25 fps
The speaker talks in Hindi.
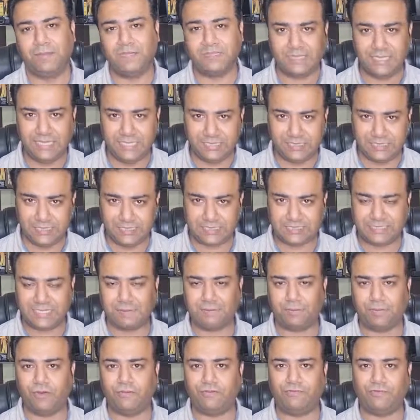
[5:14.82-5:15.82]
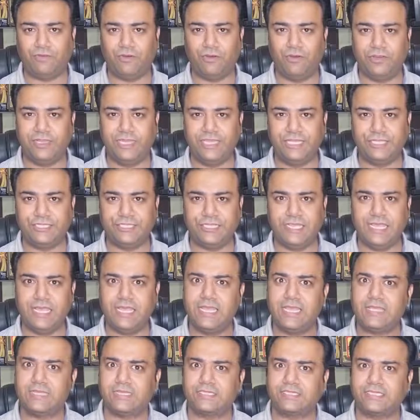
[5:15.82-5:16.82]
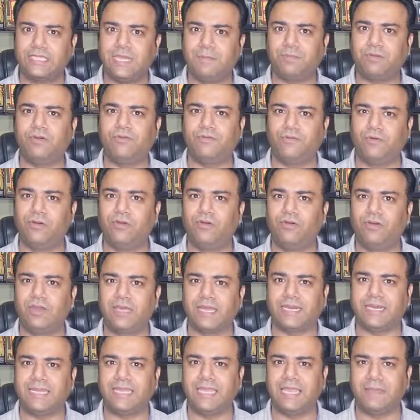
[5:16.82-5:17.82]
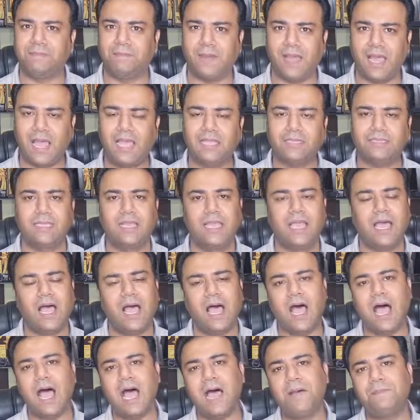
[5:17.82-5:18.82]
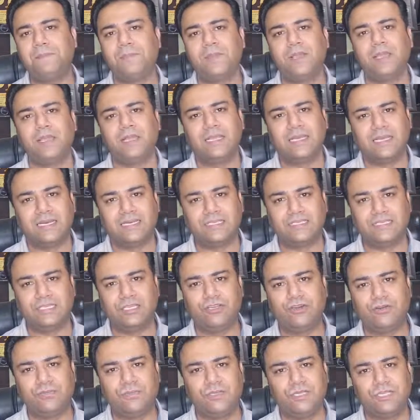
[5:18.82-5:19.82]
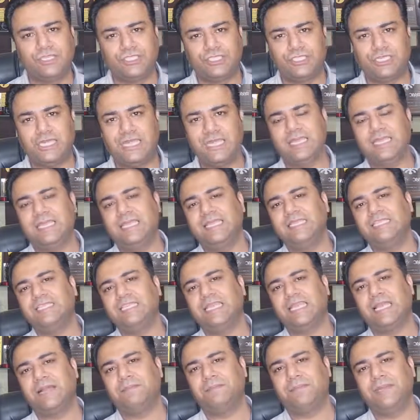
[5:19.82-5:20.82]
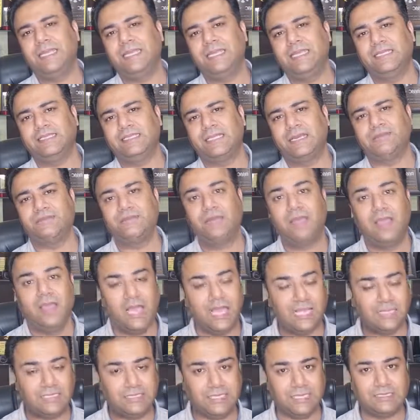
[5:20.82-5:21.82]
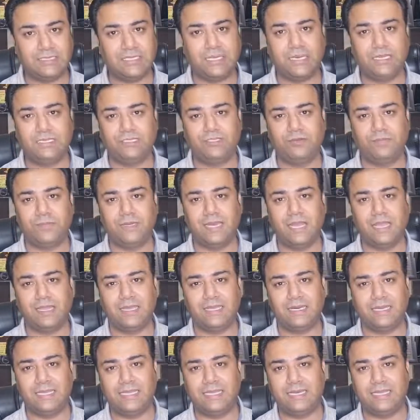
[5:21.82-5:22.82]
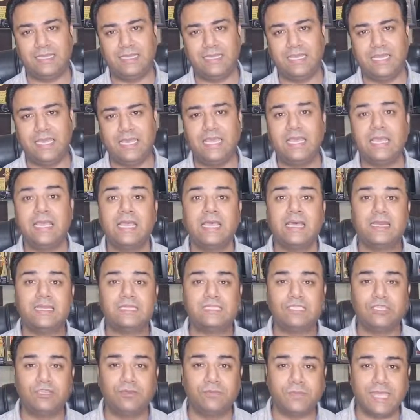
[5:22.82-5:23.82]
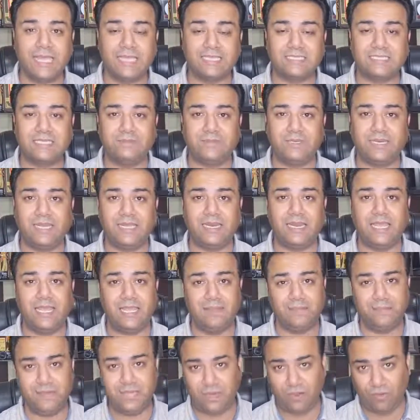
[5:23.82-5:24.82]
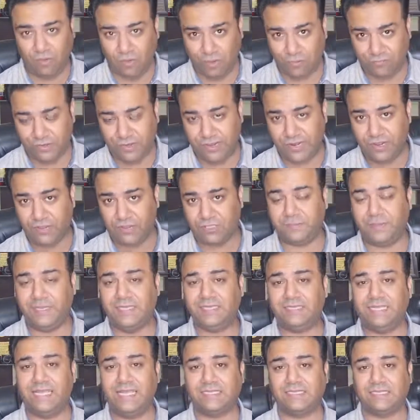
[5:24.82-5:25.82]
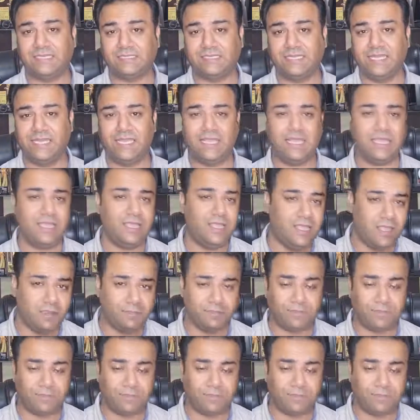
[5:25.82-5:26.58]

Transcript: बस इसी स्टेप को फॉलो कीजिए स्टेप को फॉलो करने के बाद आप रिज्यूम शेयर कीजिए कंपनी की तरफ अच्छा सा रिज्यूम बना करके रखिए रिज्यूम कैसे बनाना है मेरे और वीडियोस भी देख सकते हैं